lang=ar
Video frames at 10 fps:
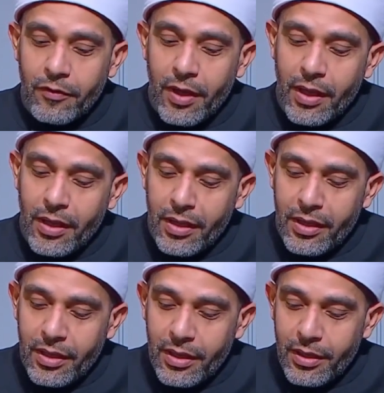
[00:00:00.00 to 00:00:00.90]

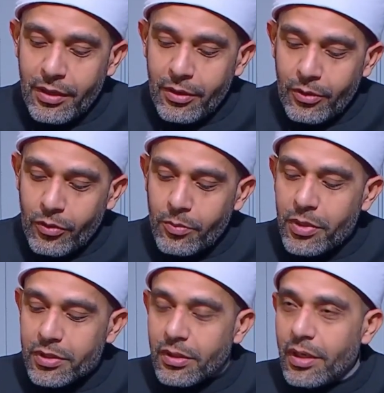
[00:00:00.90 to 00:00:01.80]

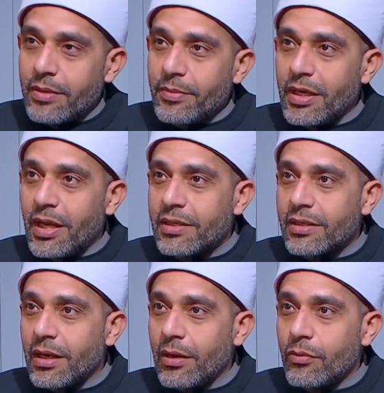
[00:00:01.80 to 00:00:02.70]
فرب صائم
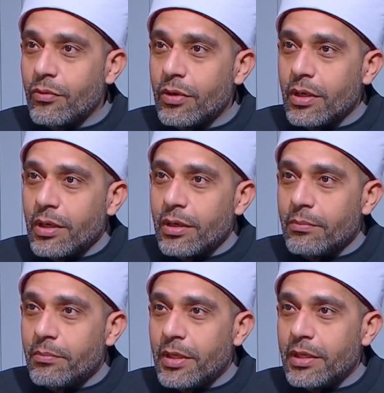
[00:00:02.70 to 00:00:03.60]
ليس له
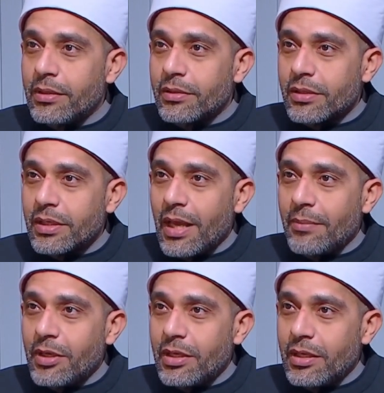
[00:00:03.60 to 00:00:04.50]
من
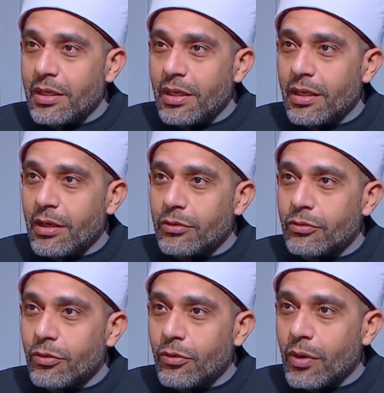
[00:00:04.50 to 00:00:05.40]
صيامه إلا, إلا
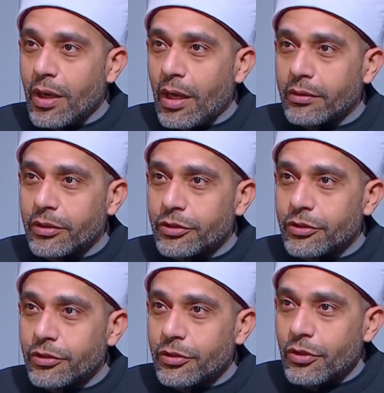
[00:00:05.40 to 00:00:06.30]
الجوع والعطش,
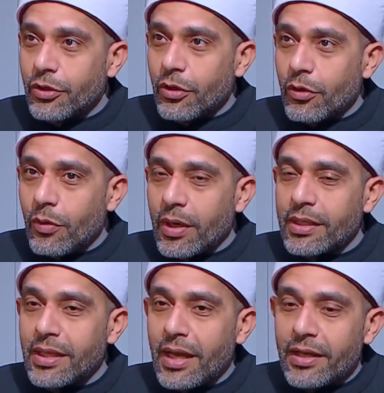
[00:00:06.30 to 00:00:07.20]
والعطش. هو
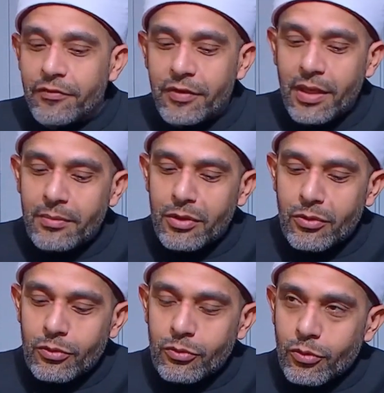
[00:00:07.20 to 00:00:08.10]
كده عرف
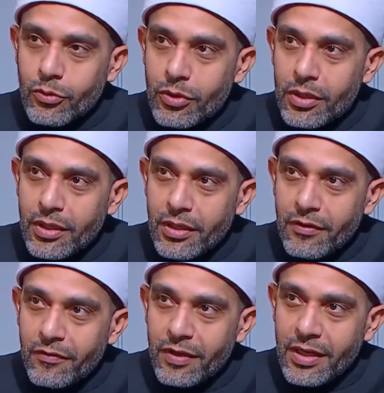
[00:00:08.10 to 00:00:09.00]
يعمل كنترول
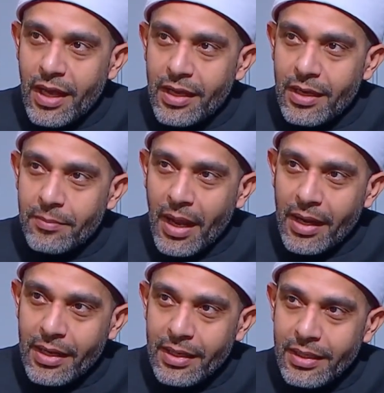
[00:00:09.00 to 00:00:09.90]
في الناحية
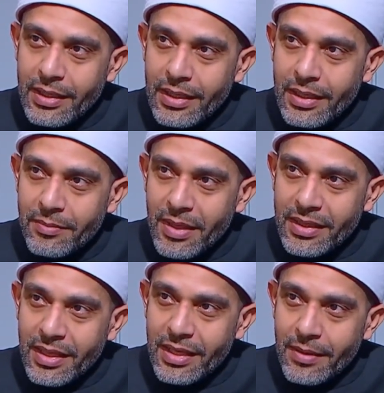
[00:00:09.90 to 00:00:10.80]
المع...
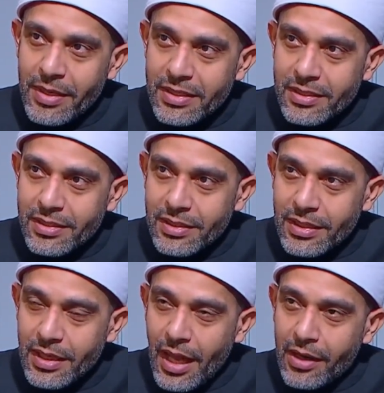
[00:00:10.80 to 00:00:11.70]
المادية بس
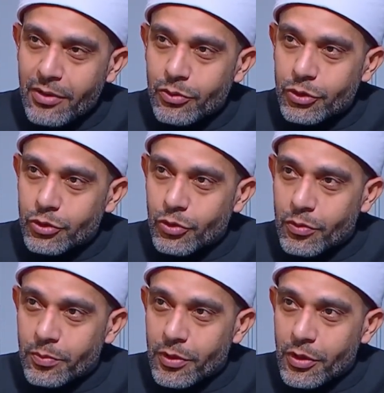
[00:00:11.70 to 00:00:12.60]
الأكل
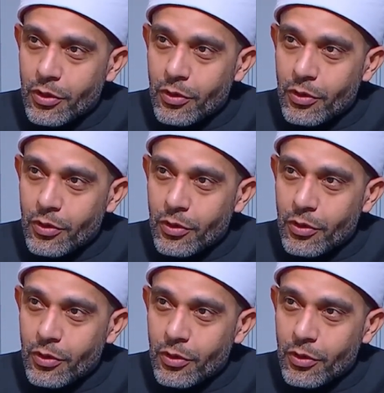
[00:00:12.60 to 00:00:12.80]
والشرب